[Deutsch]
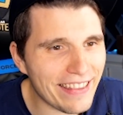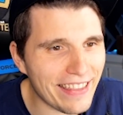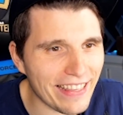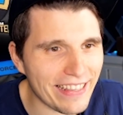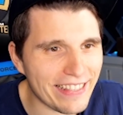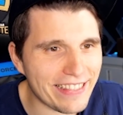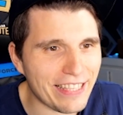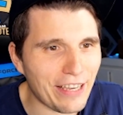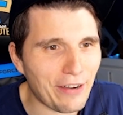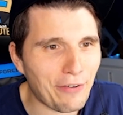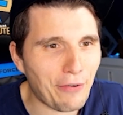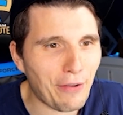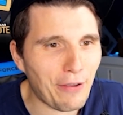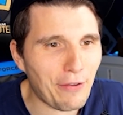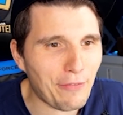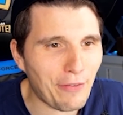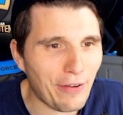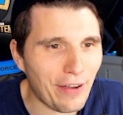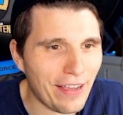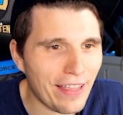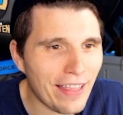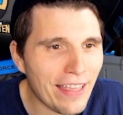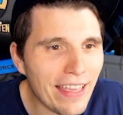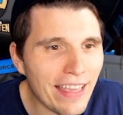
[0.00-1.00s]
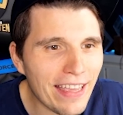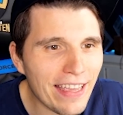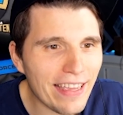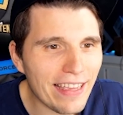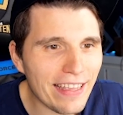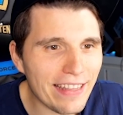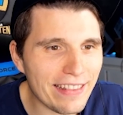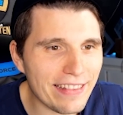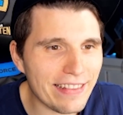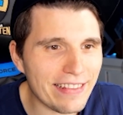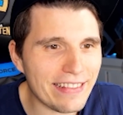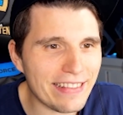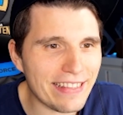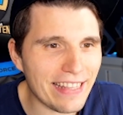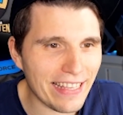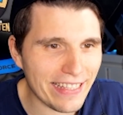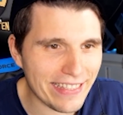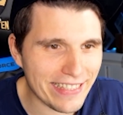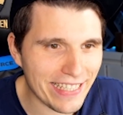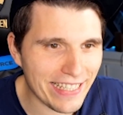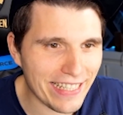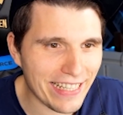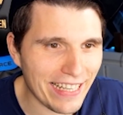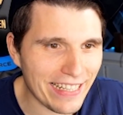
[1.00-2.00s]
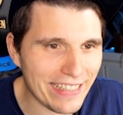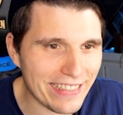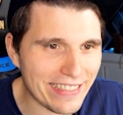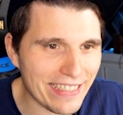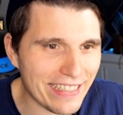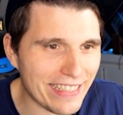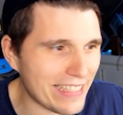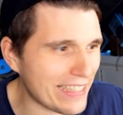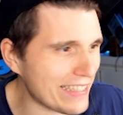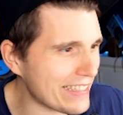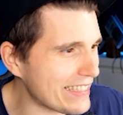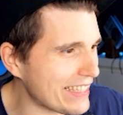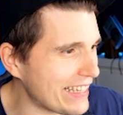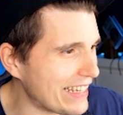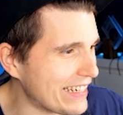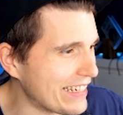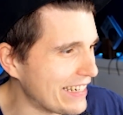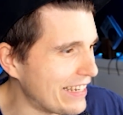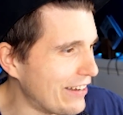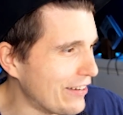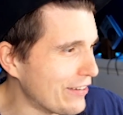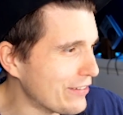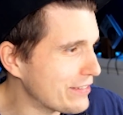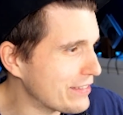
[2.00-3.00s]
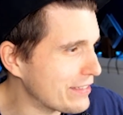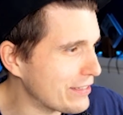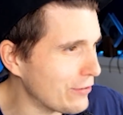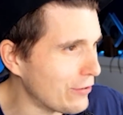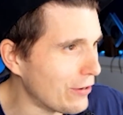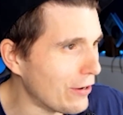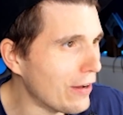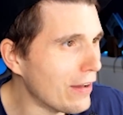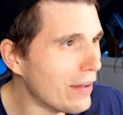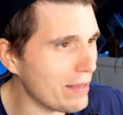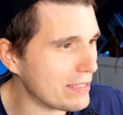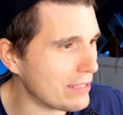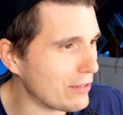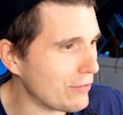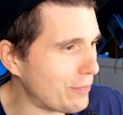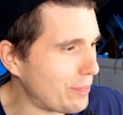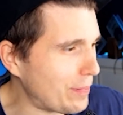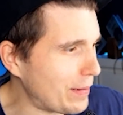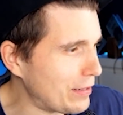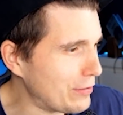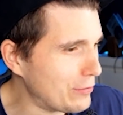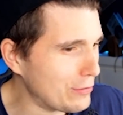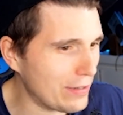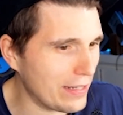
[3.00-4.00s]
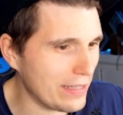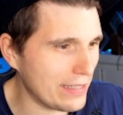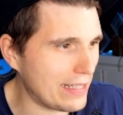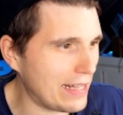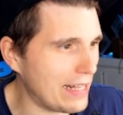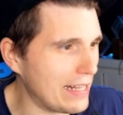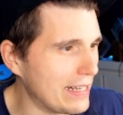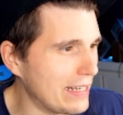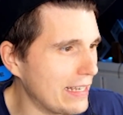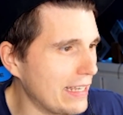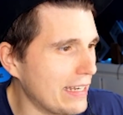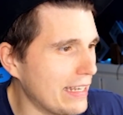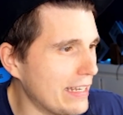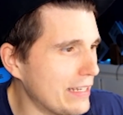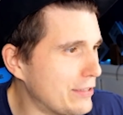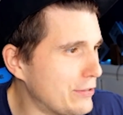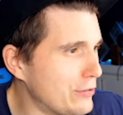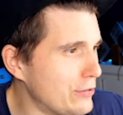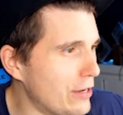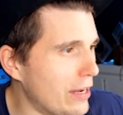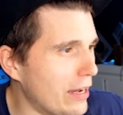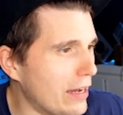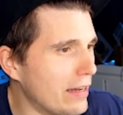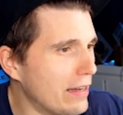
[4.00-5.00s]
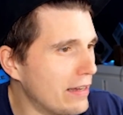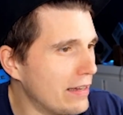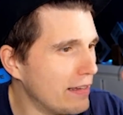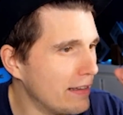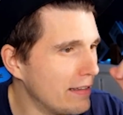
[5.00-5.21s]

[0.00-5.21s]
das ist auf jeden Fall. Das sieht ganz interessant aus. So, Best of Balloon, es klingelt an der Tür.